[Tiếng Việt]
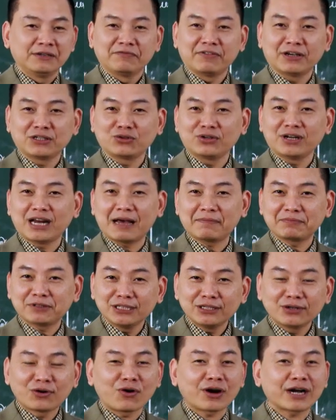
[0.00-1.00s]
và rồi làm
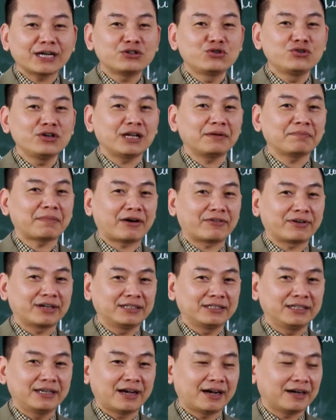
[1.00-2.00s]
gì có cái chuyện bảo là
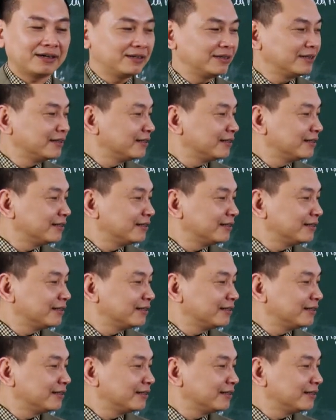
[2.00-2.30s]
gì ạ